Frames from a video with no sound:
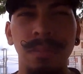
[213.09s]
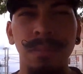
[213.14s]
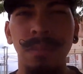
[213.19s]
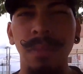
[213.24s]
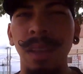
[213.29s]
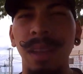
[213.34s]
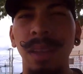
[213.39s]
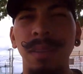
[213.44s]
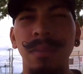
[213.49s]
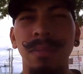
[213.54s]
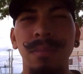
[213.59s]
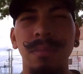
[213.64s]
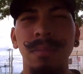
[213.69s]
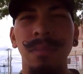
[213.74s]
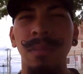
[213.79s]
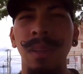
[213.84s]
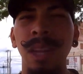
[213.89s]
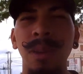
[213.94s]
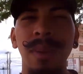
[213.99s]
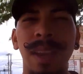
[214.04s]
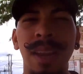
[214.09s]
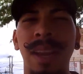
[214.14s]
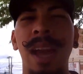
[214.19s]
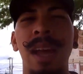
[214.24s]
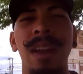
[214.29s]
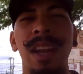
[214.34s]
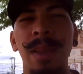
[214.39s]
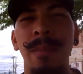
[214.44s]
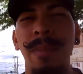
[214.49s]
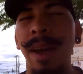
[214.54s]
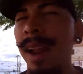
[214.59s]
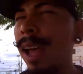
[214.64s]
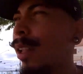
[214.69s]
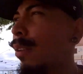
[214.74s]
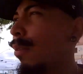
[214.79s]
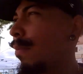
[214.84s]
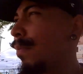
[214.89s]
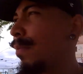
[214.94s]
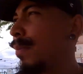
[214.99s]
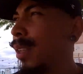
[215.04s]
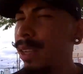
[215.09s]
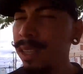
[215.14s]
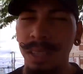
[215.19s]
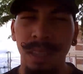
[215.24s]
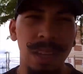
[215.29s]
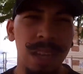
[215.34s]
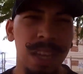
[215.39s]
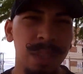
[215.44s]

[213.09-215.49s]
Ele, ele não é caro, ele é barato, entre